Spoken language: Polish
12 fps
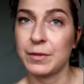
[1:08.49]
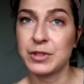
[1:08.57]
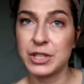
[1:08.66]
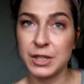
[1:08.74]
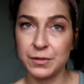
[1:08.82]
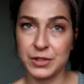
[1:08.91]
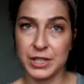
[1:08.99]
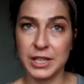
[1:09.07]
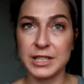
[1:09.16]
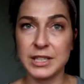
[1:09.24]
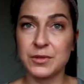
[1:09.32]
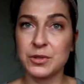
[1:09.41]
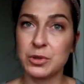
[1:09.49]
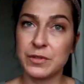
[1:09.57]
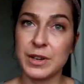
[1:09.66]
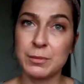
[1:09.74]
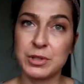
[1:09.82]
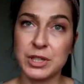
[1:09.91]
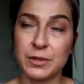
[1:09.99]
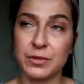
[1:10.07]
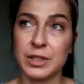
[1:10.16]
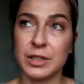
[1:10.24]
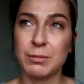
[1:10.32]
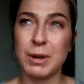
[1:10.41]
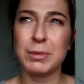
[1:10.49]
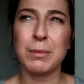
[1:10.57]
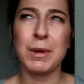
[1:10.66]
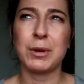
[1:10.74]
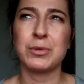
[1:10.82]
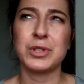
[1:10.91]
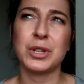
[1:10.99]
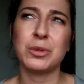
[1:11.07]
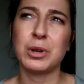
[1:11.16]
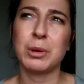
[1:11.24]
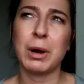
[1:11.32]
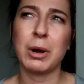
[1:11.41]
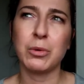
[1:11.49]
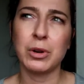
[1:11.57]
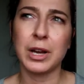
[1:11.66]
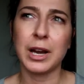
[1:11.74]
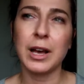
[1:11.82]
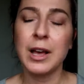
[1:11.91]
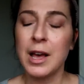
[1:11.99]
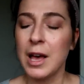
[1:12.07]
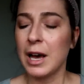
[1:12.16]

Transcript: w sztyfcie. Ja zawsze używałam sztyfty, mam tam jakąś jedną chyba kulkę,